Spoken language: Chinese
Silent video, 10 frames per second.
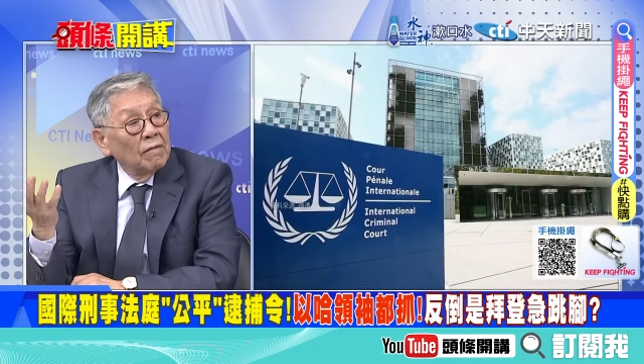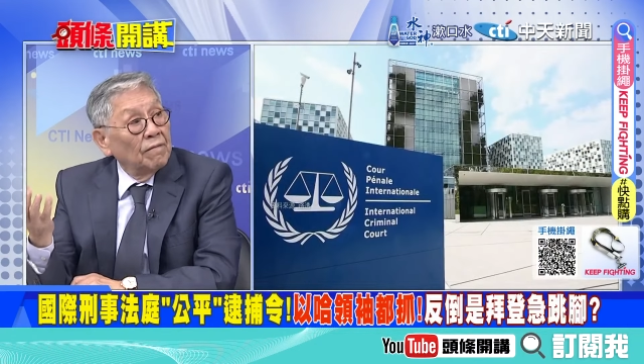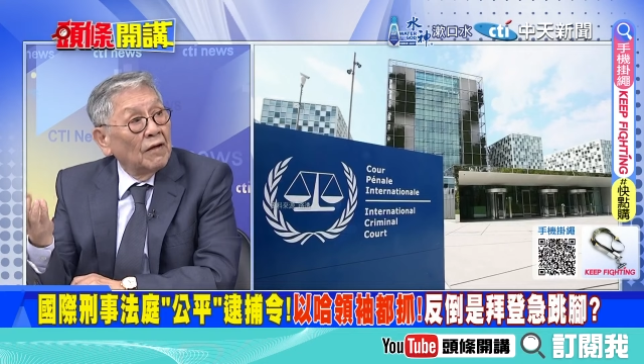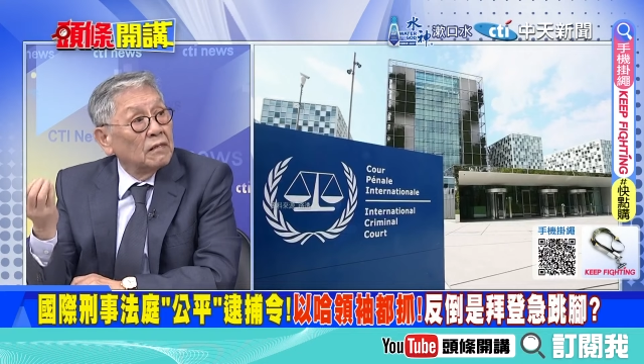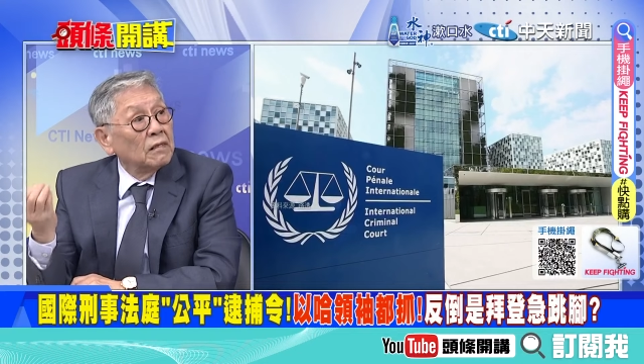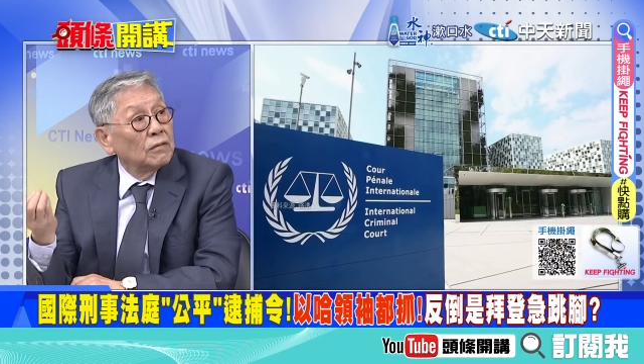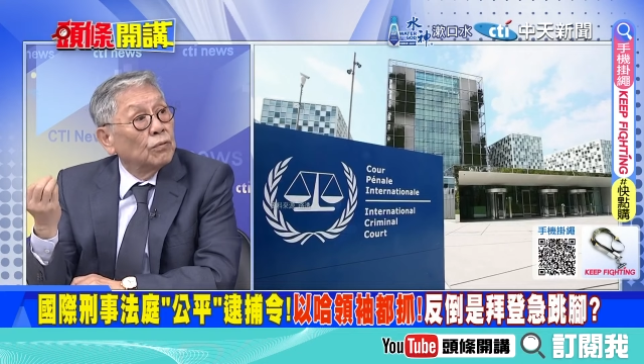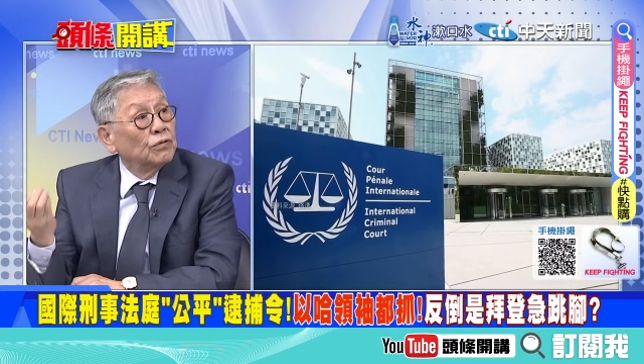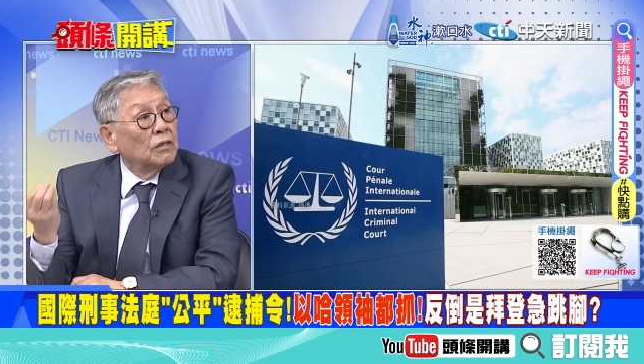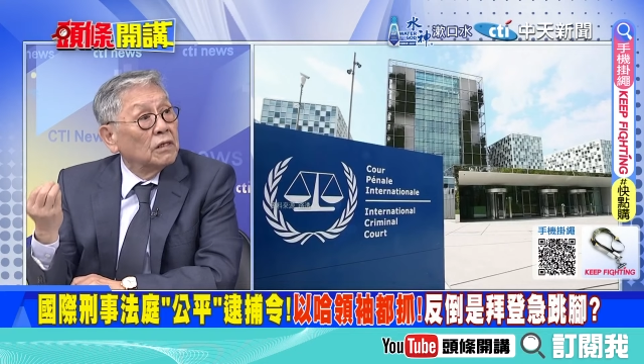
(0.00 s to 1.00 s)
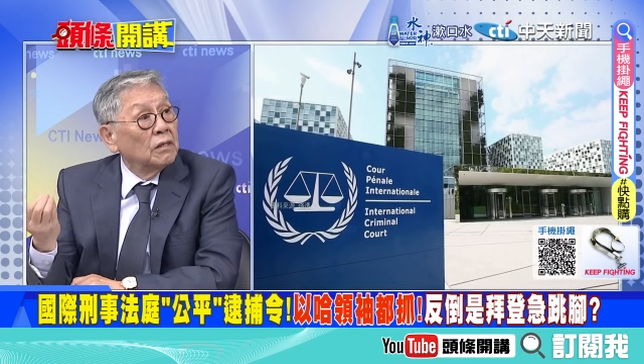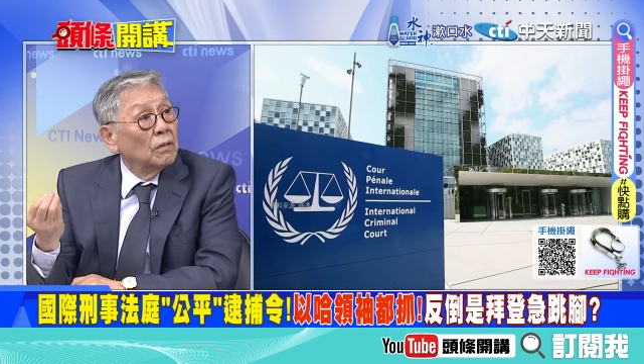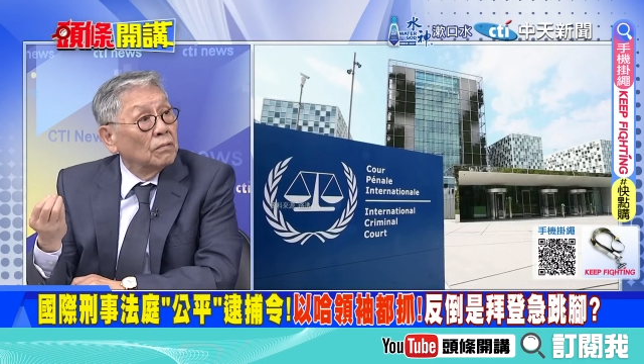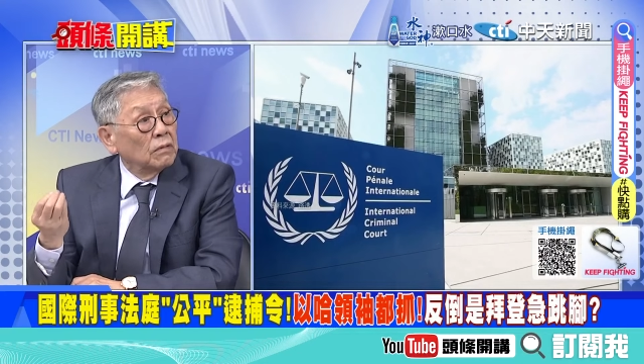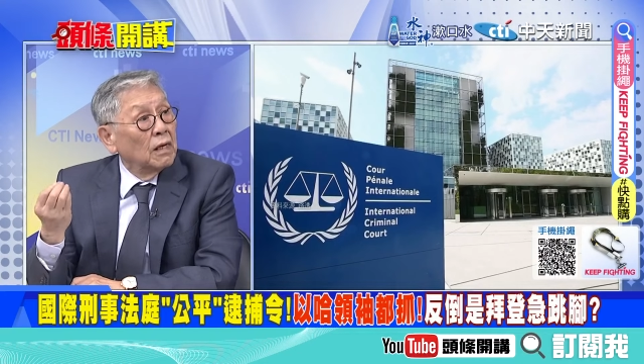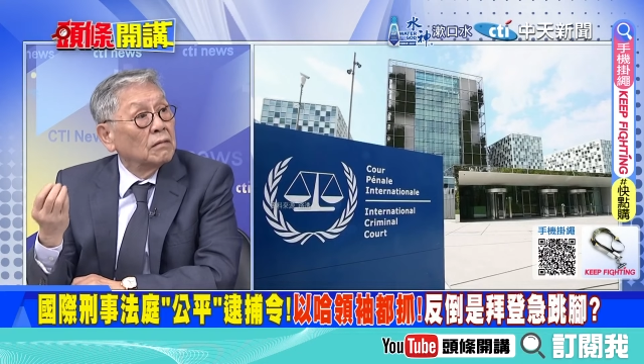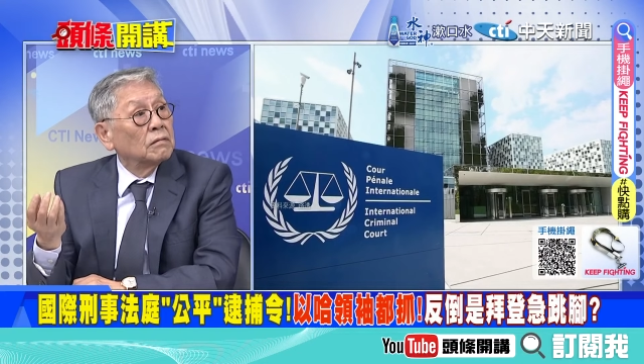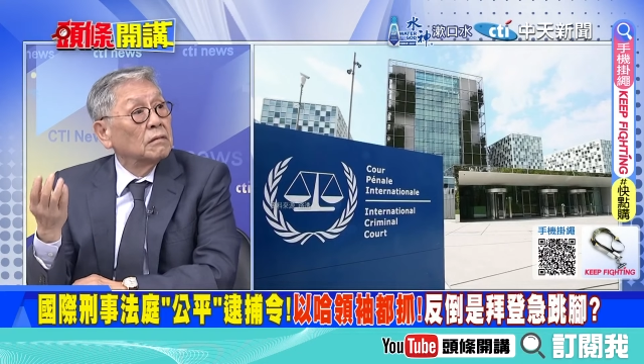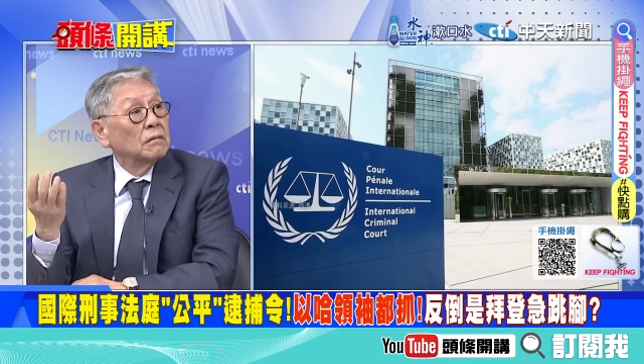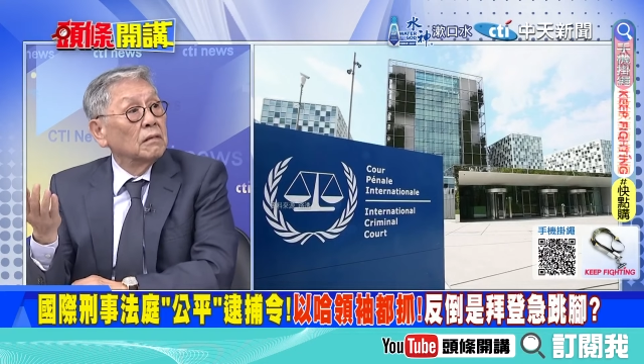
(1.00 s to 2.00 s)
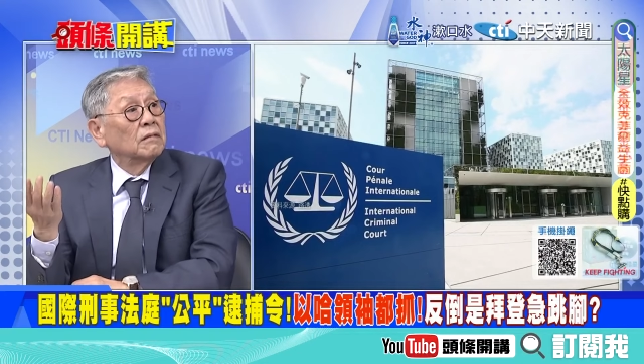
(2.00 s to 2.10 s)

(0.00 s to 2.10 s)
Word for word: 发生在突击行动，你也是